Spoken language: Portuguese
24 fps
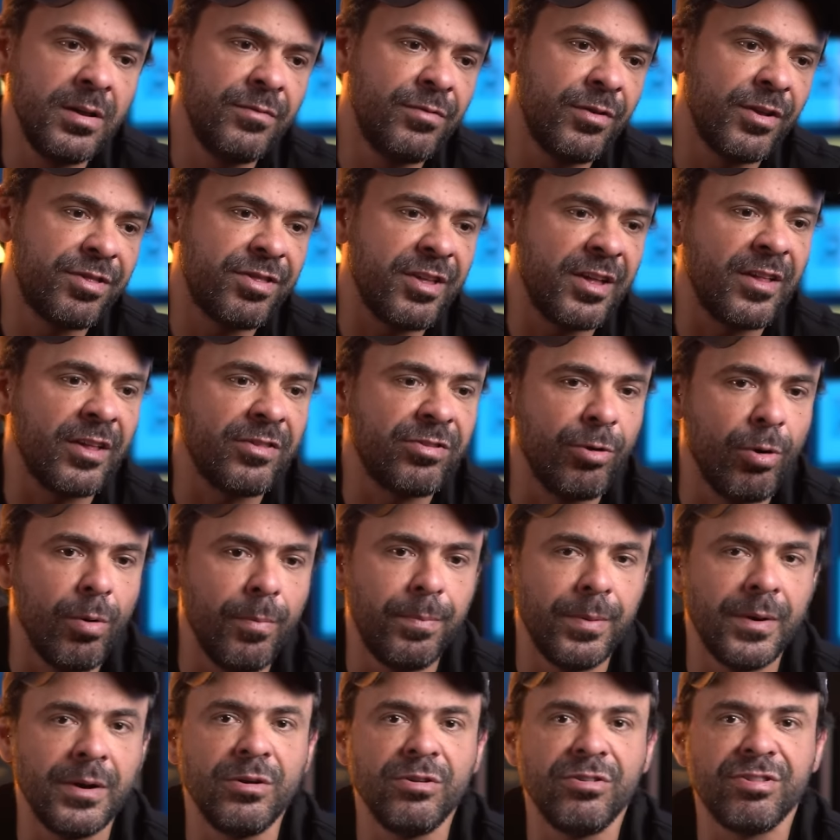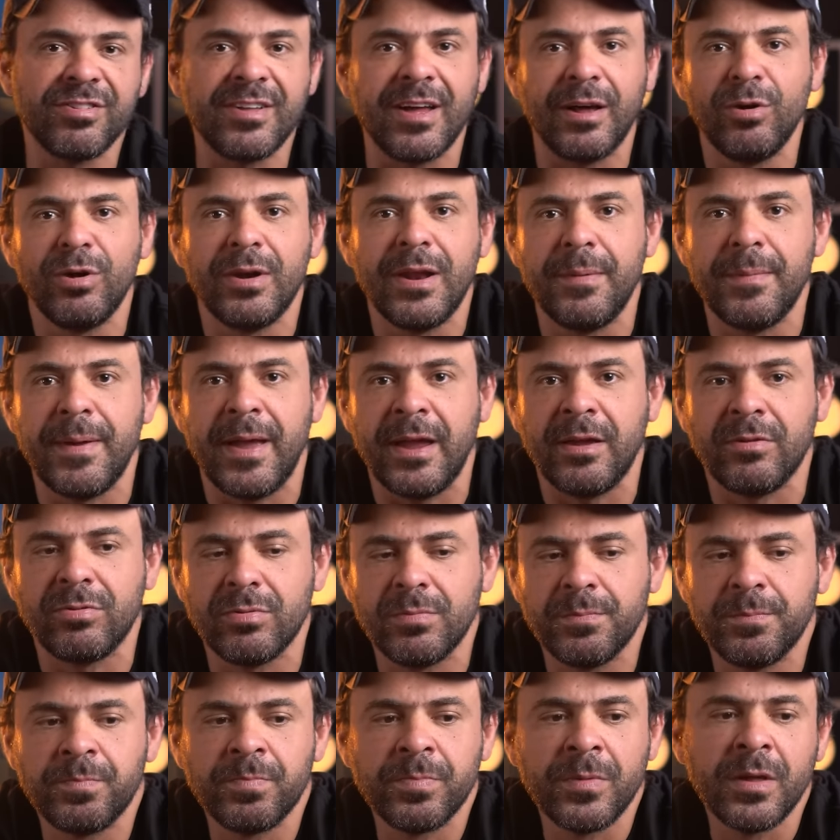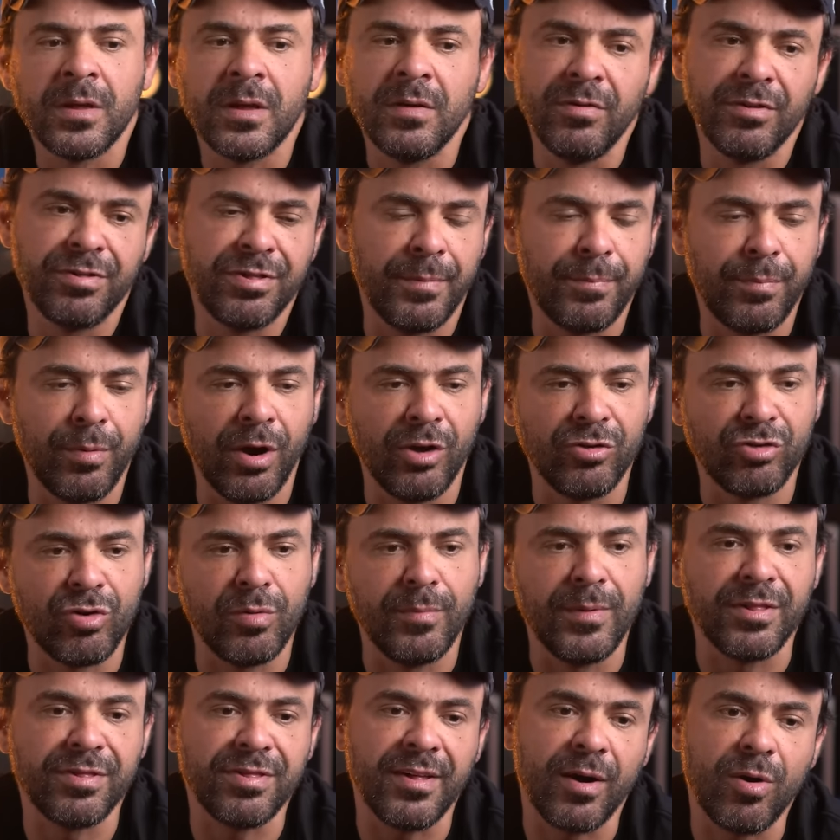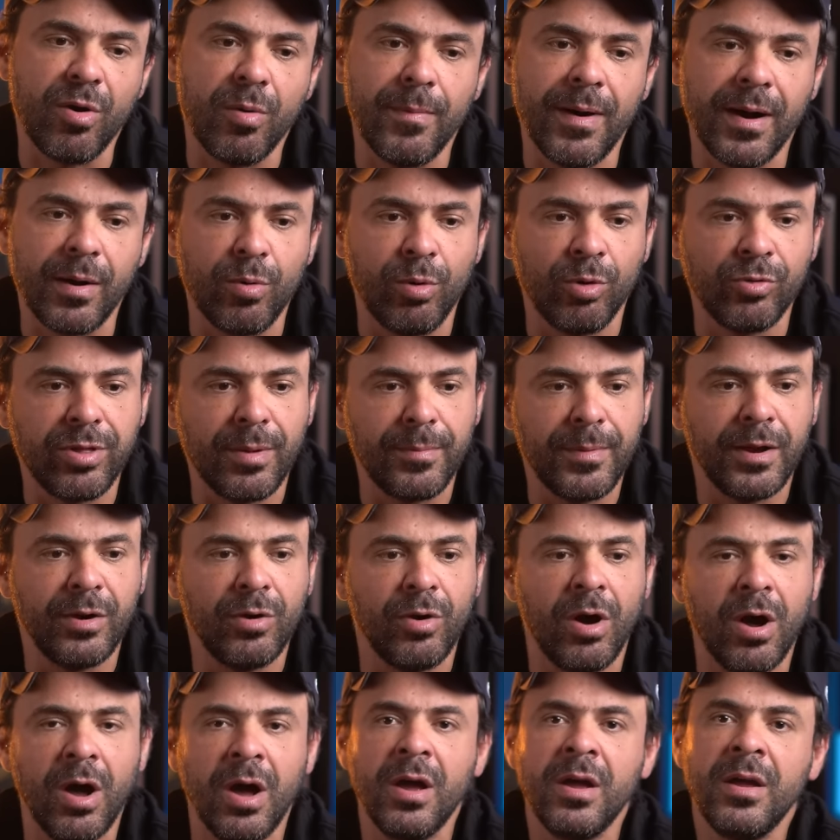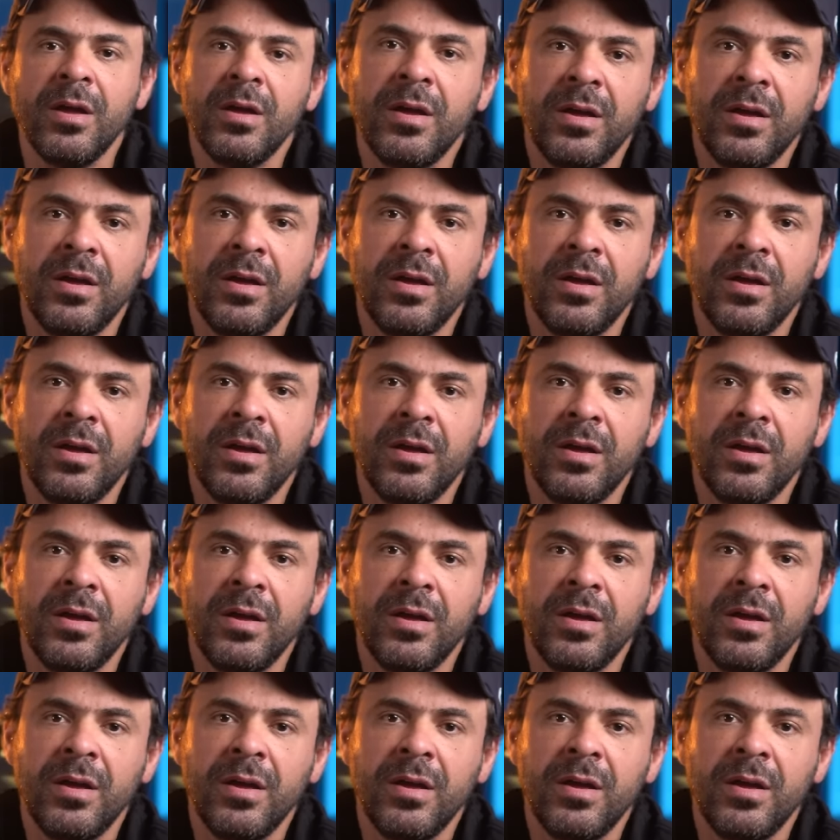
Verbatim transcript: e você ainda tem um plano de escalonamento, que você pode começar com uma conta menor